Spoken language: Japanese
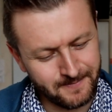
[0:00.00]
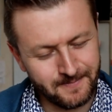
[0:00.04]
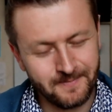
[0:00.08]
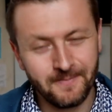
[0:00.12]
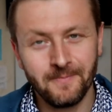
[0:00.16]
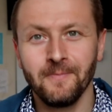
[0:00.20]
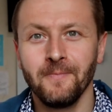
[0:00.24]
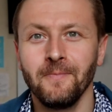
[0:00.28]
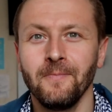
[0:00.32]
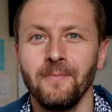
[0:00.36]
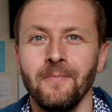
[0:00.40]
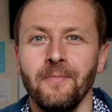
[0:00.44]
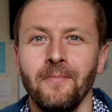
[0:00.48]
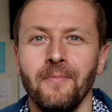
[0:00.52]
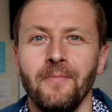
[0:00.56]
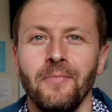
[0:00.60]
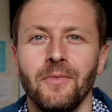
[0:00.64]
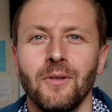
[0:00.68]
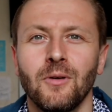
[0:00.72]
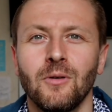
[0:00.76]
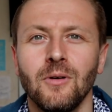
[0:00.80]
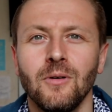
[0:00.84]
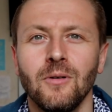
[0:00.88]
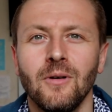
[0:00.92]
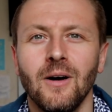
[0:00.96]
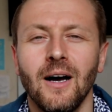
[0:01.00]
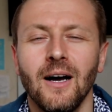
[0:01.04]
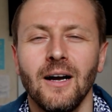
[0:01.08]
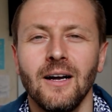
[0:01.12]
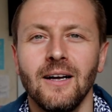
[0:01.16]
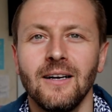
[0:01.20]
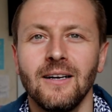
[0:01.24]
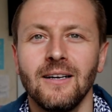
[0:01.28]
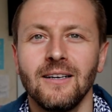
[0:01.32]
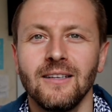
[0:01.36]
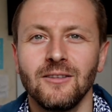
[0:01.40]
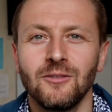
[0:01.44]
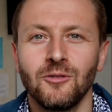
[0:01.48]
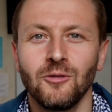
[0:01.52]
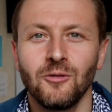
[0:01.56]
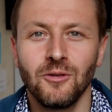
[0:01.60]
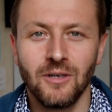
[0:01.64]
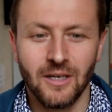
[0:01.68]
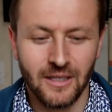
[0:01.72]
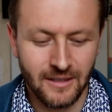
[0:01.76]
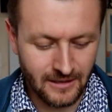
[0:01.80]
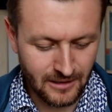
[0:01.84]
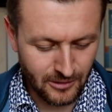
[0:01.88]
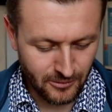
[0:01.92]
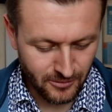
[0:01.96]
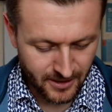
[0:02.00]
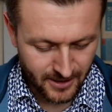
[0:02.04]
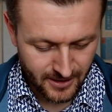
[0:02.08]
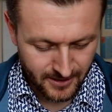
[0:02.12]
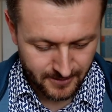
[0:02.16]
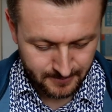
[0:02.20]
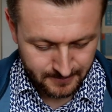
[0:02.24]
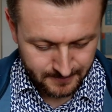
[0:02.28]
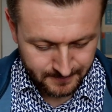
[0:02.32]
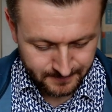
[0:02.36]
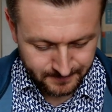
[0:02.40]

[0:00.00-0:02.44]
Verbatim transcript: うーんこれはどうなんだろうね